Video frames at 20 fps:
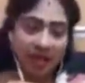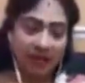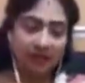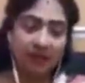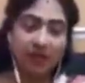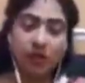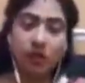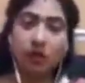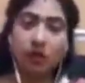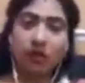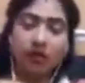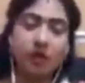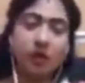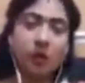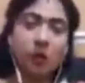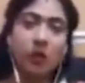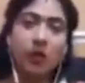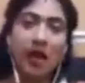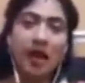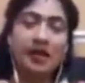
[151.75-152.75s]
அந்த ரத்த
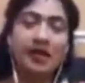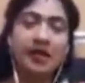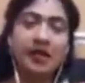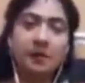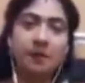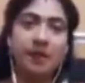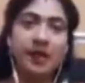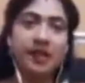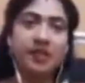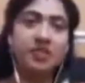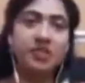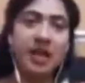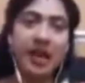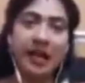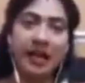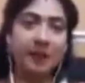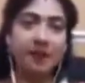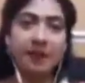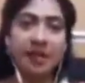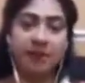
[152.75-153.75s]
குழாய்களில் படிஞ்சு
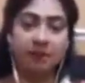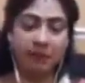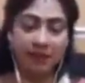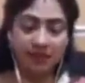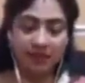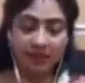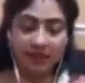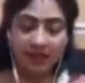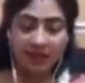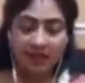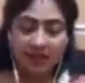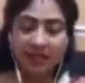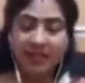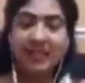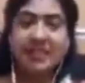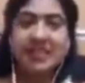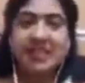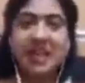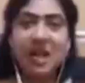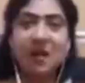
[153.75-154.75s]
அடைப்பு ஏற்படுதுல
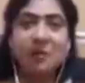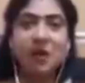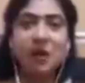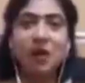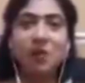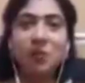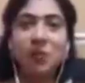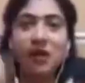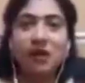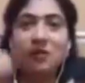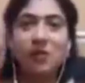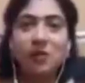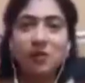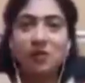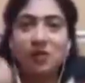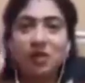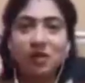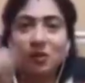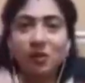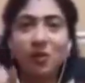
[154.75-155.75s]
இது என்ன பண்ண போய்
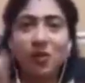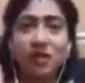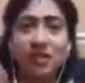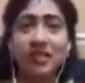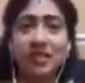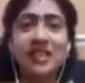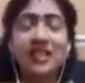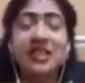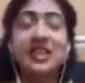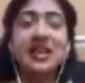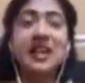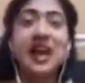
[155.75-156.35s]
ஒவ்வொன்றையும் கொட்டி